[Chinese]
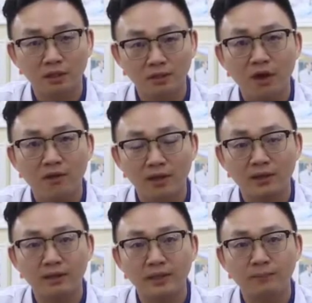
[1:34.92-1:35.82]
得到
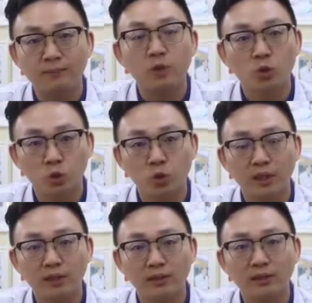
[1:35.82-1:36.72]
肯定鼓
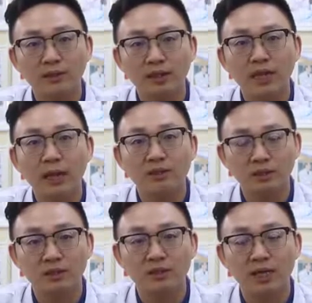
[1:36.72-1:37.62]
励，让他
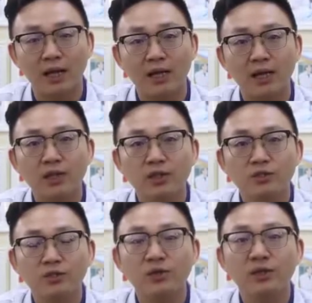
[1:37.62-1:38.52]
们成长。
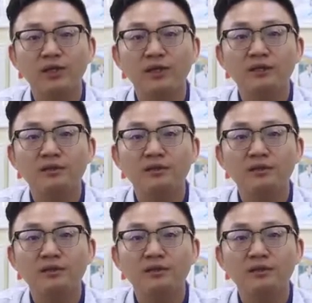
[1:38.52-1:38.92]
所以